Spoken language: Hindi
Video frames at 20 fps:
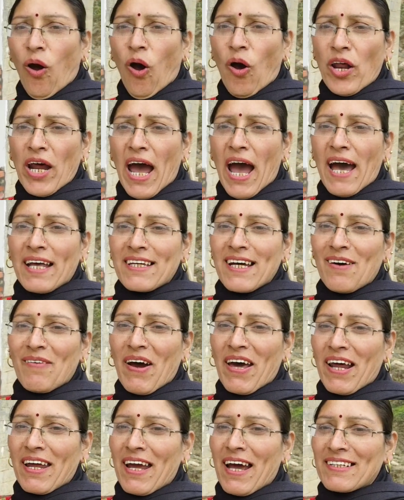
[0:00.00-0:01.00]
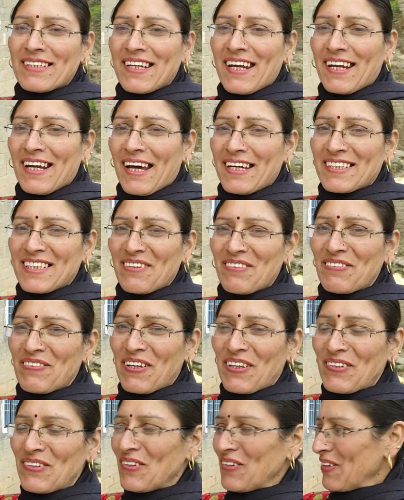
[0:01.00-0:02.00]
और आज हमारा यहाँ से ना रास्ता भी
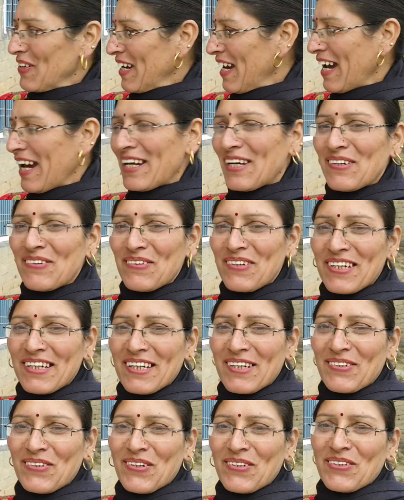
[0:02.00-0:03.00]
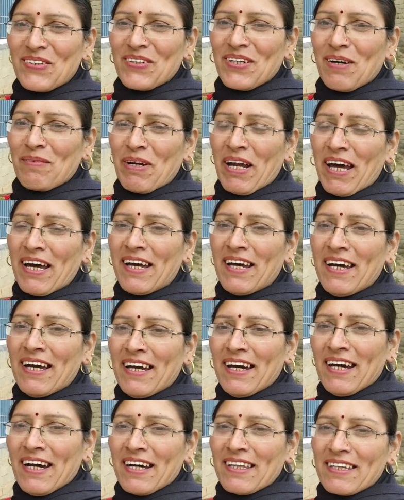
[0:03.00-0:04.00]
बंद हो गया है क्योंकि रोज़ रोज़ हम ना
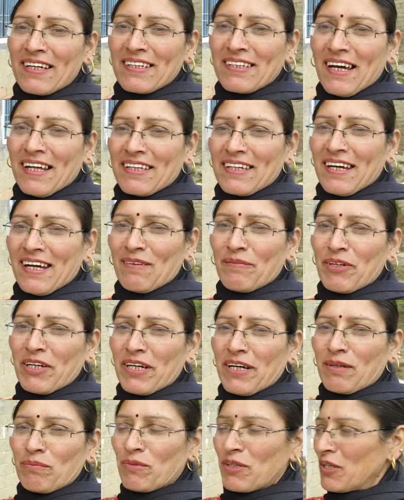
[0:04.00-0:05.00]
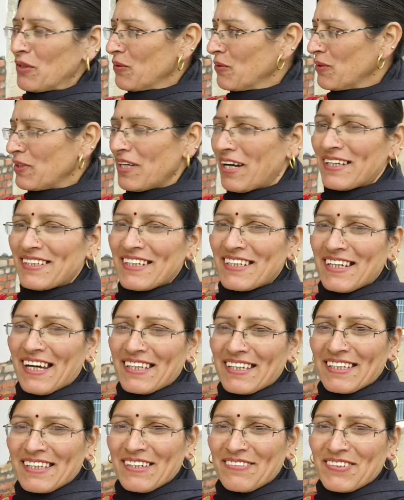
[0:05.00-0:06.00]
अंदर जाते हैं अपने घर में तो यहाँ से
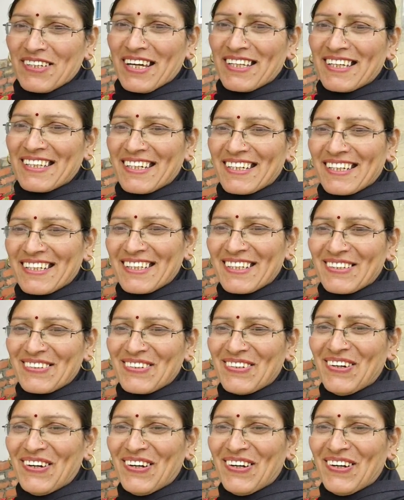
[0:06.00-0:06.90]
जाते थे हम ज़्यादातर अंदर को